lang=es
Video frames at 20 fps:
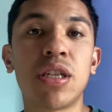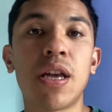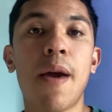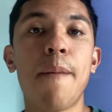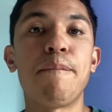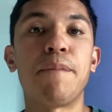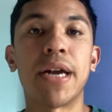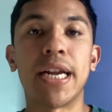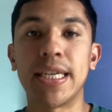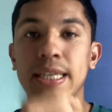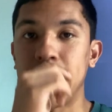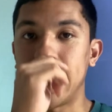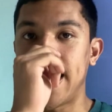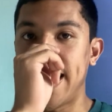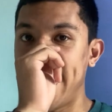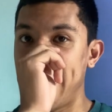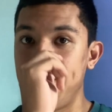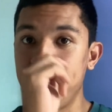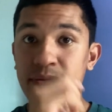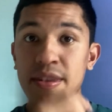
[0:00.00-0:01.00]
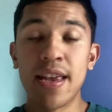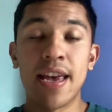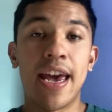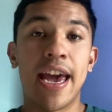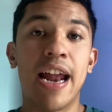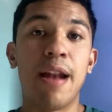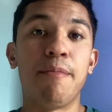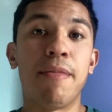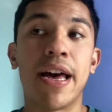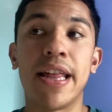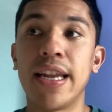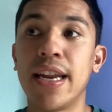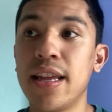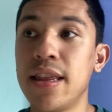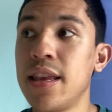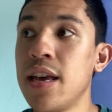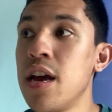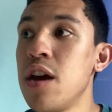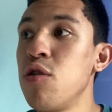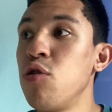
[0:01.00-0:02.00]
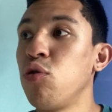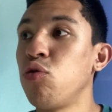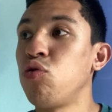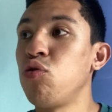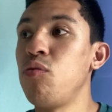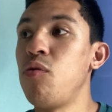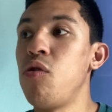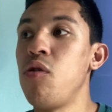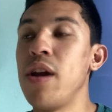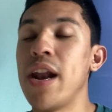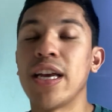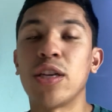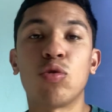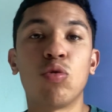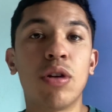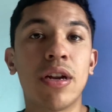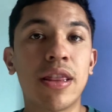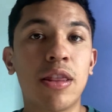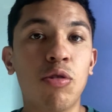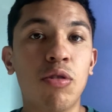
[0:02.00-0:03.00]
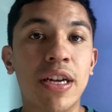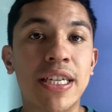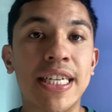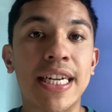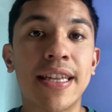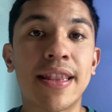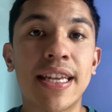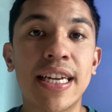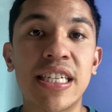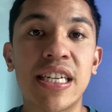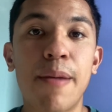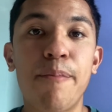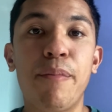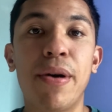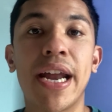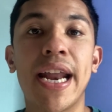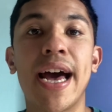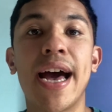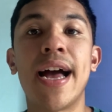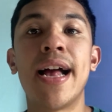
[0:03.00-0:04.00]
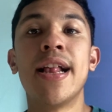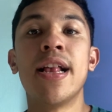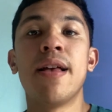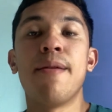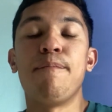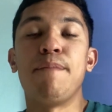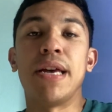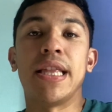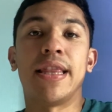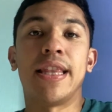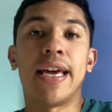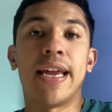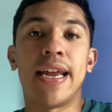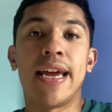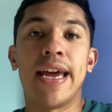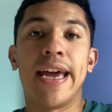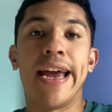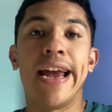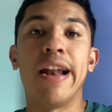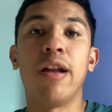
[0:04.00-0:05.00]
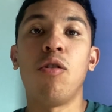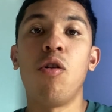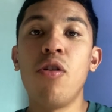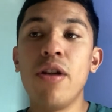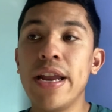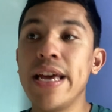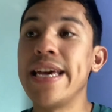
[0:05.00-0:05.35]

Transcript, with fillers: Me parece que el Madrid no tuvo la suerte o la certeza para meter el gol.